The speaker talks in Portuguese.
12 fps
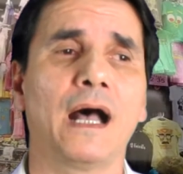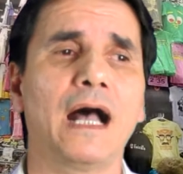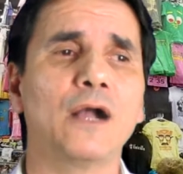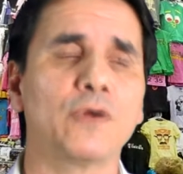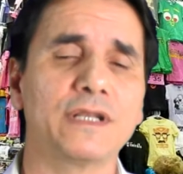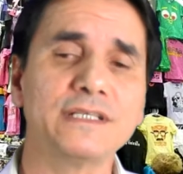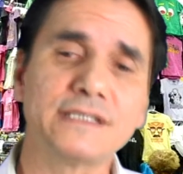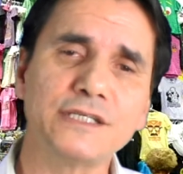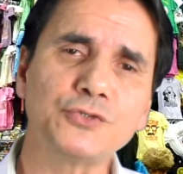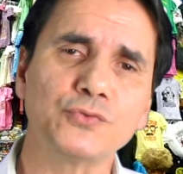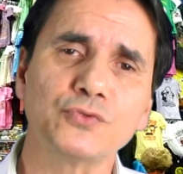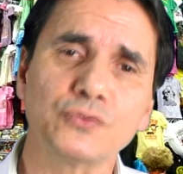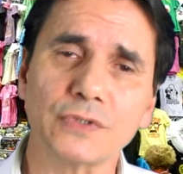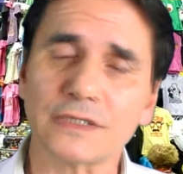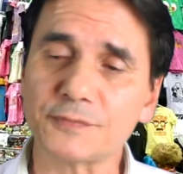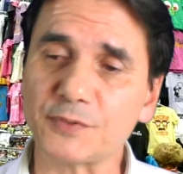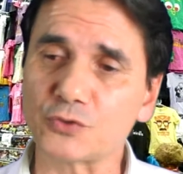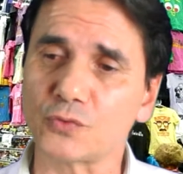Agora, existem os,
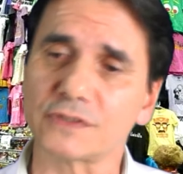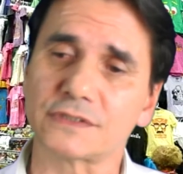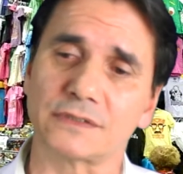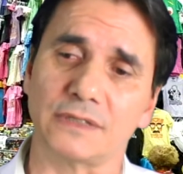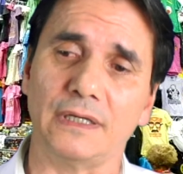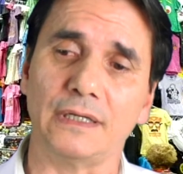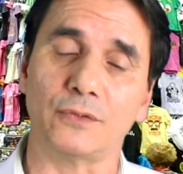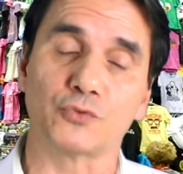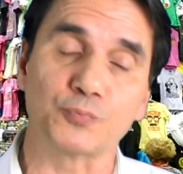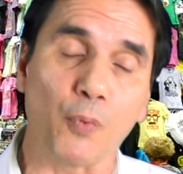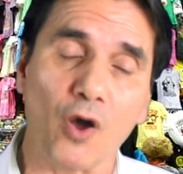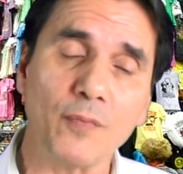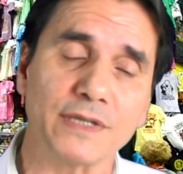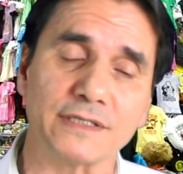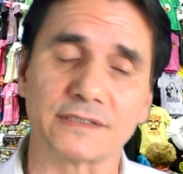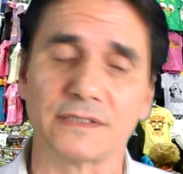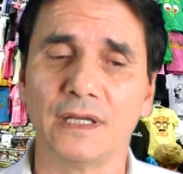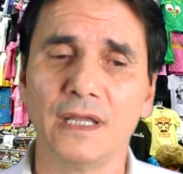as pessoas, é, os
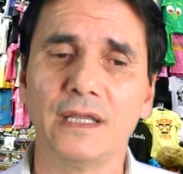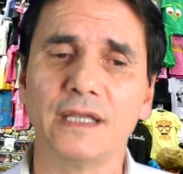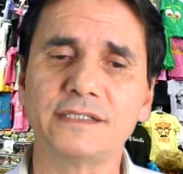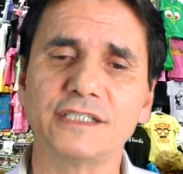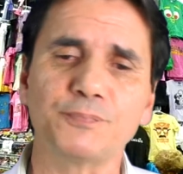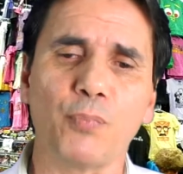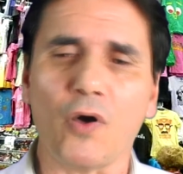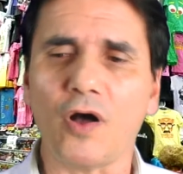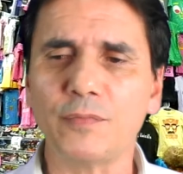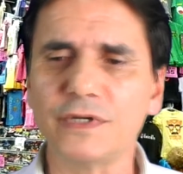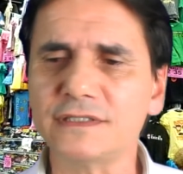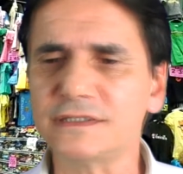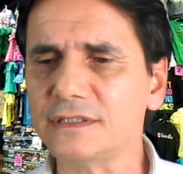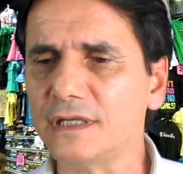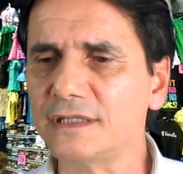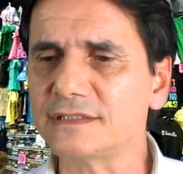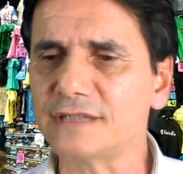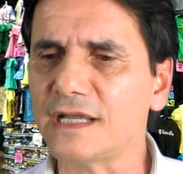pobres, esses pobres,
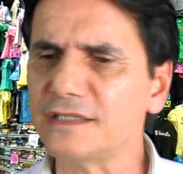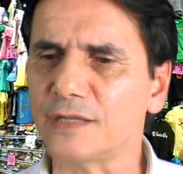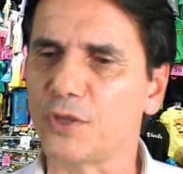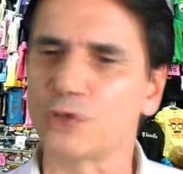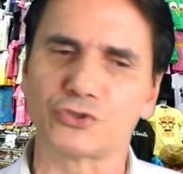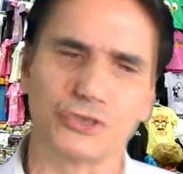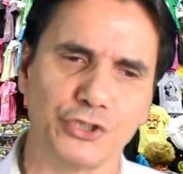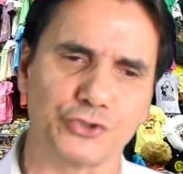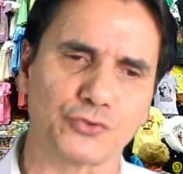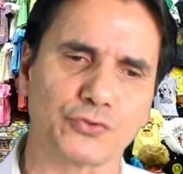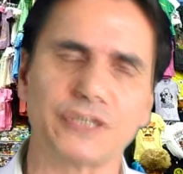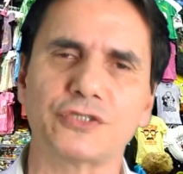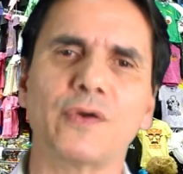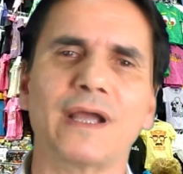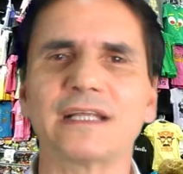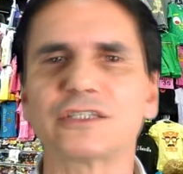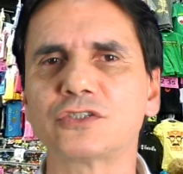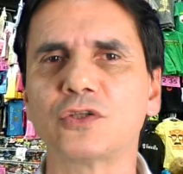eles têm também os nichos, que são
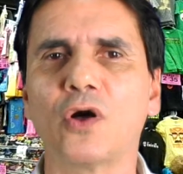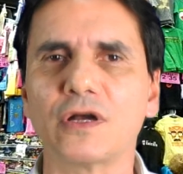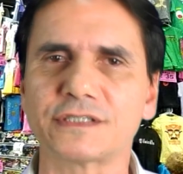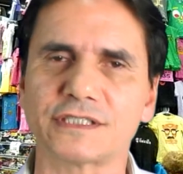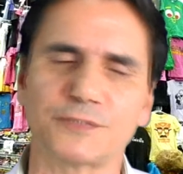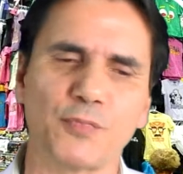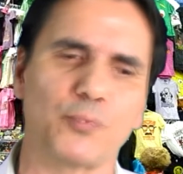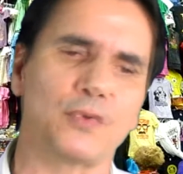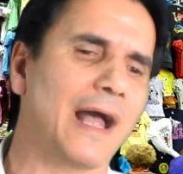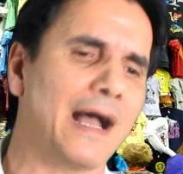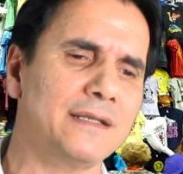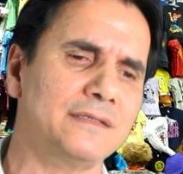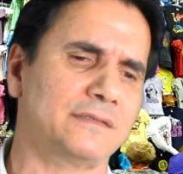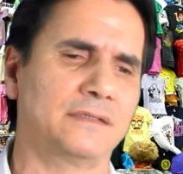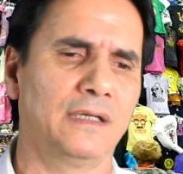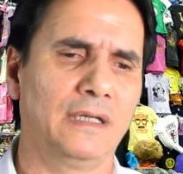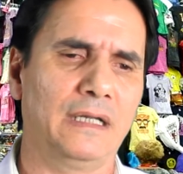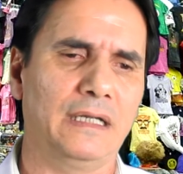aquelas lojas populares,
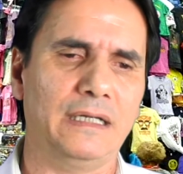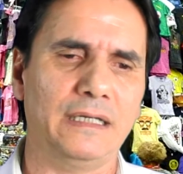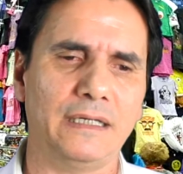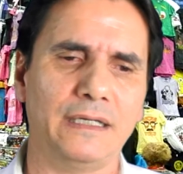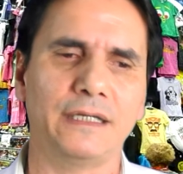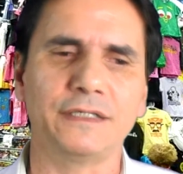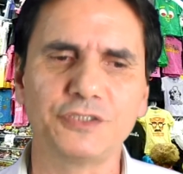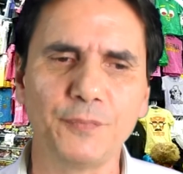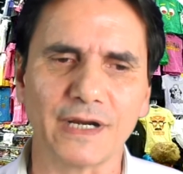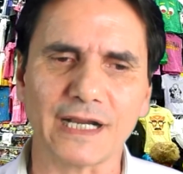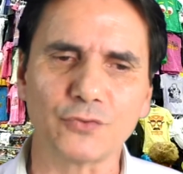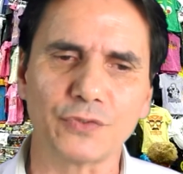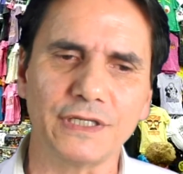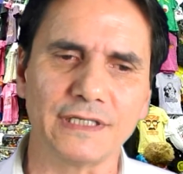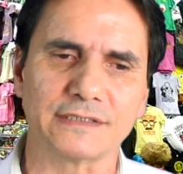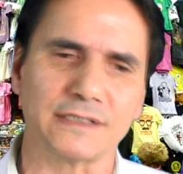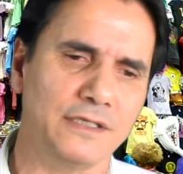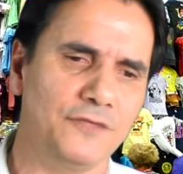é, de
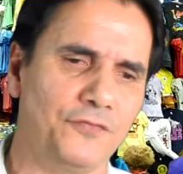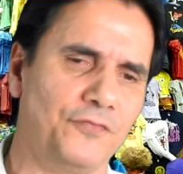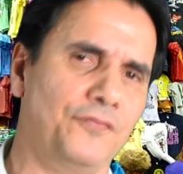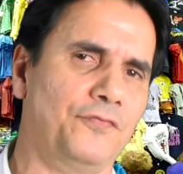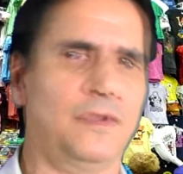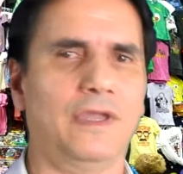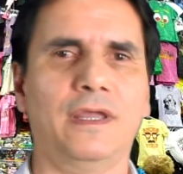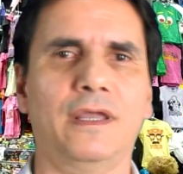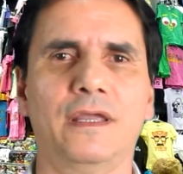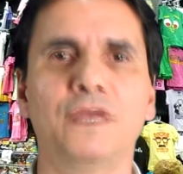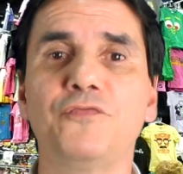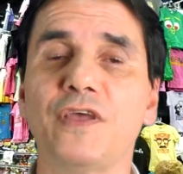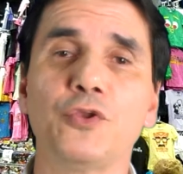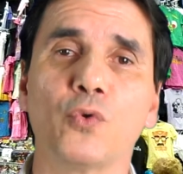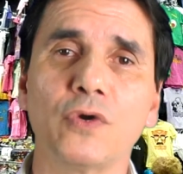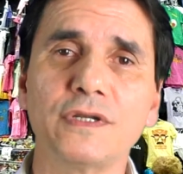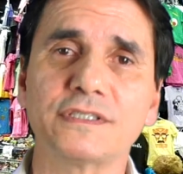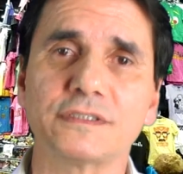mercadorias inf, é,
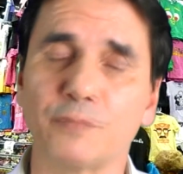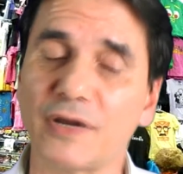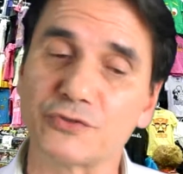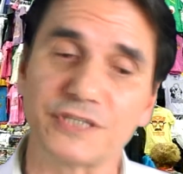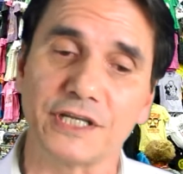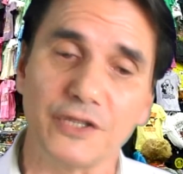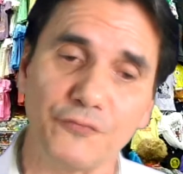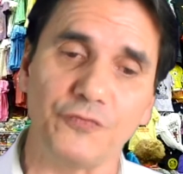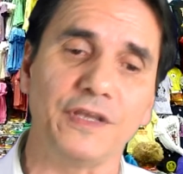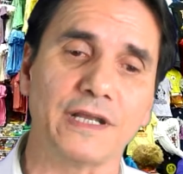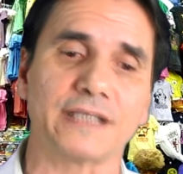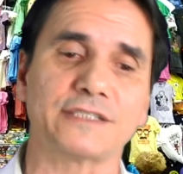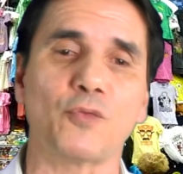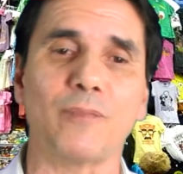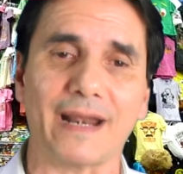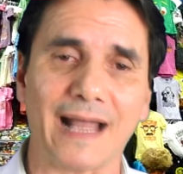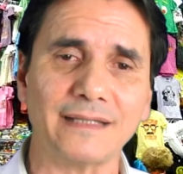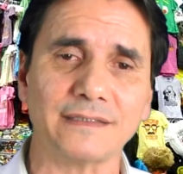inferiores, mas não significa que são
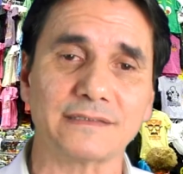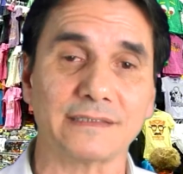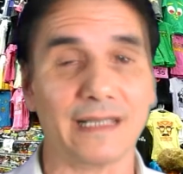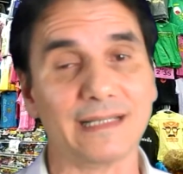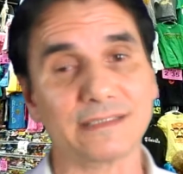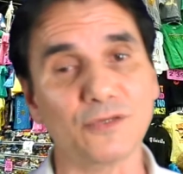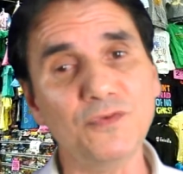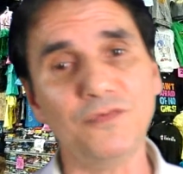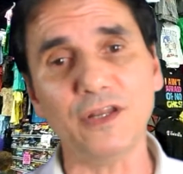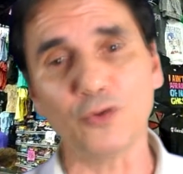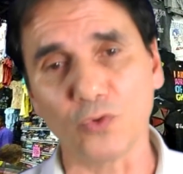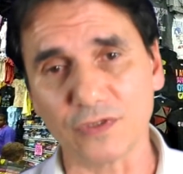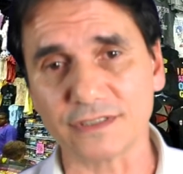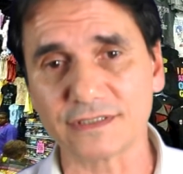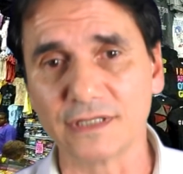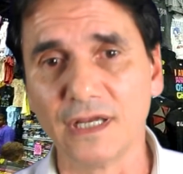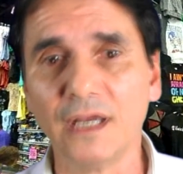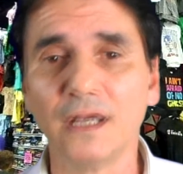baratas, elas são inferiores,